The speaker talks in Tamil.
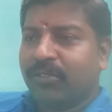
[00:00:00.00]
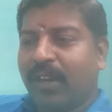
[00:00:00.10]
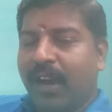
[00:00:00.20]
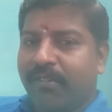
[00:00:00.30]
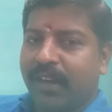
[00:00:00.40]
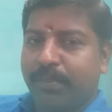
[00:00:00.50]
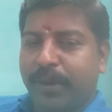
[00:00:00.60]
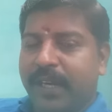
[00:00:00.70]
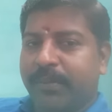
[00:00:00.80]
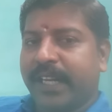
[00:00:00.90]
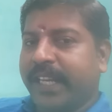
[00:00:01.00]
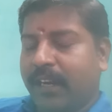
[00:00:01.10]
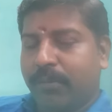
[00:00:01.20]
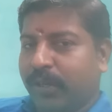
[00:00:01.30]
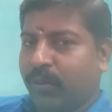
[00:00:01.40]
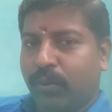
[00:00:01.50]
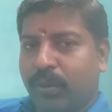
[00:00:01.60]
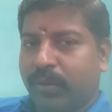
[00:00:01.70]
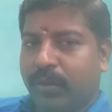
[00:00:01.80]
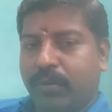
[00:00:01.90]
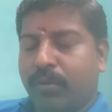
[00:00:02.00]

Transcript: ஸோ அவளை போய் நம்ம நேரில் போய் கூட்டு